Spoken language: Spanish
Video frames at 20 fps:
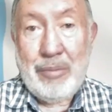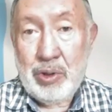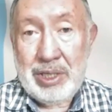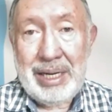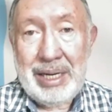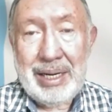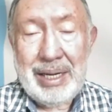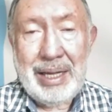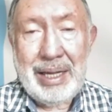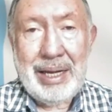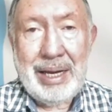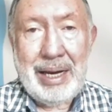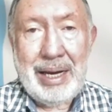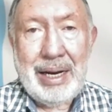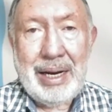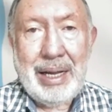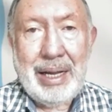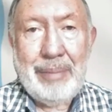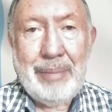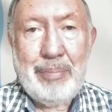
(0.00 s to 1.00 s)
y muy
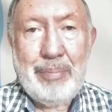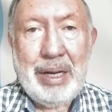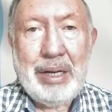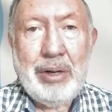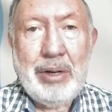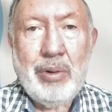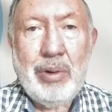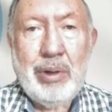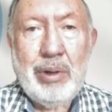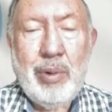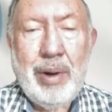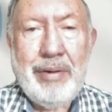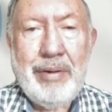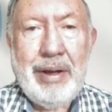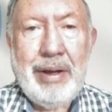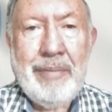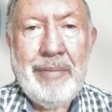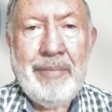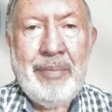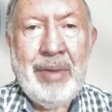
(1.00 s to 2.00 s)
cerca de llegar a pleno de
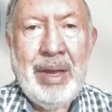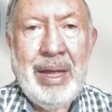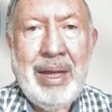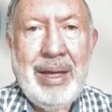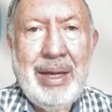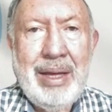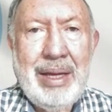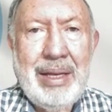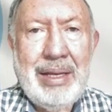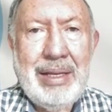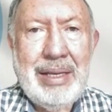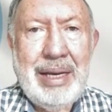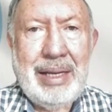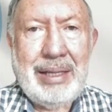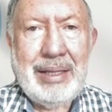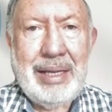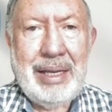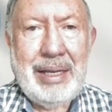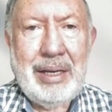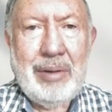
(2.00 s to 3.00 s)
9,
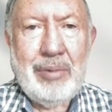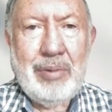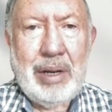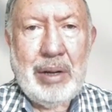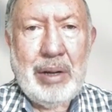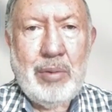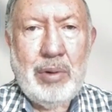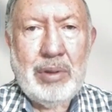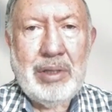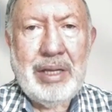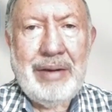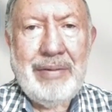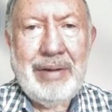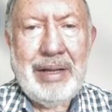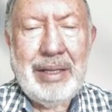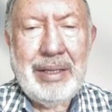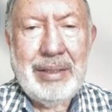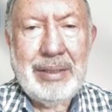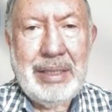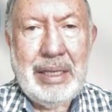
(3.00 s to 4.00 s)
ya tiene una cuota de
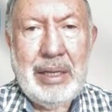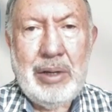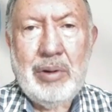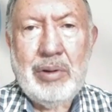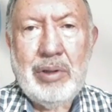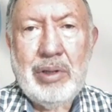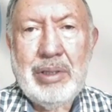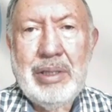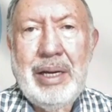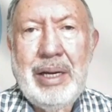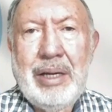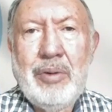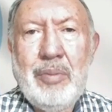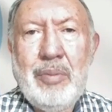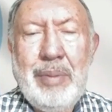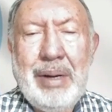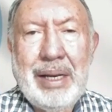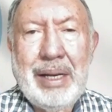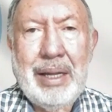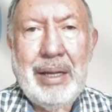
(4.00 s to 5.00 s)
25, entonces hay un
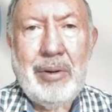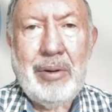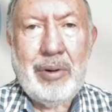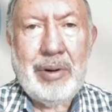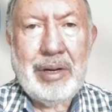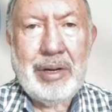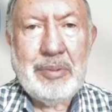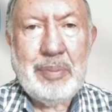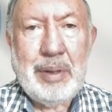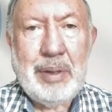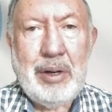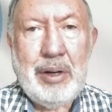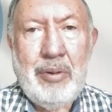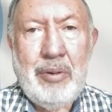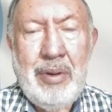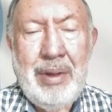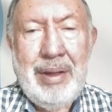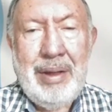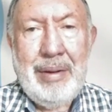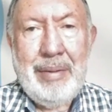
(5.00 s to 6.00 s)
verdadero respiro
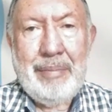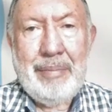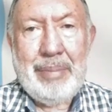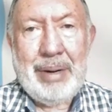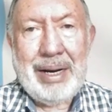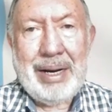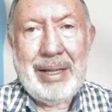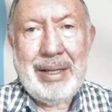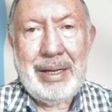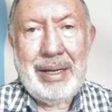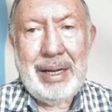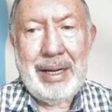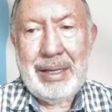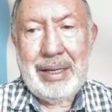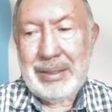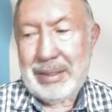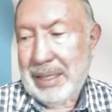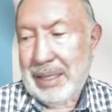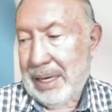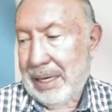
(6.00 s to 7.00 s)
para Adrián
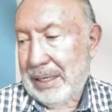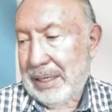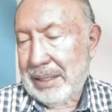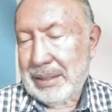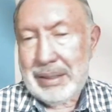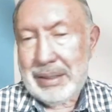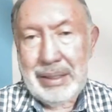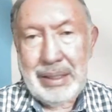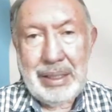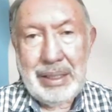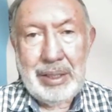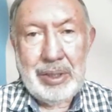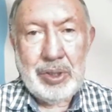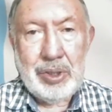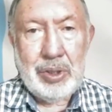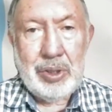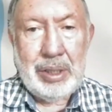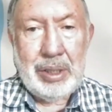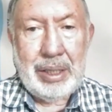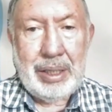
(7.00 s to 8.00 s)
García Arias y,
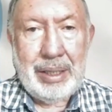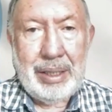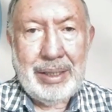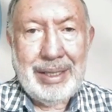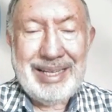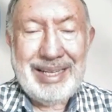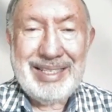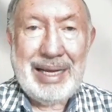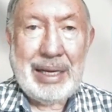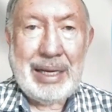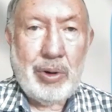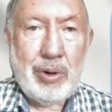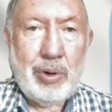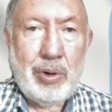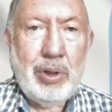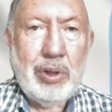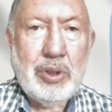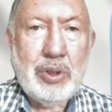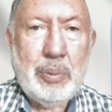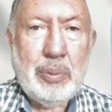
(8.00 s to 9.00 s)
el
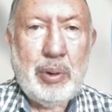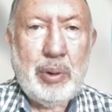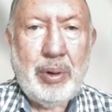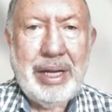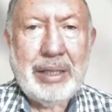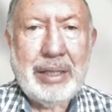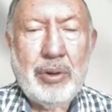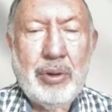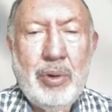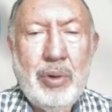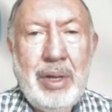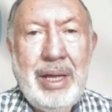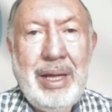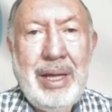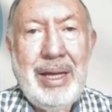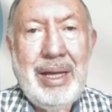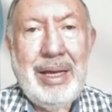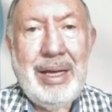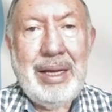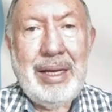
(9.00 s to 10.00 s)
desarrollo de su proyecto.
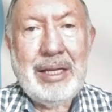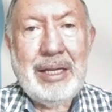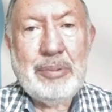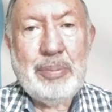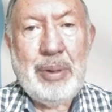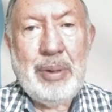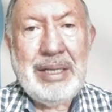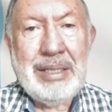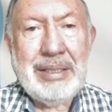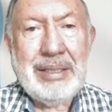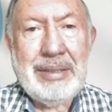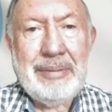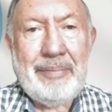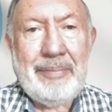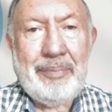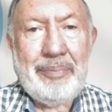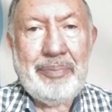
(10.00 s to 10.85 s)
Y después,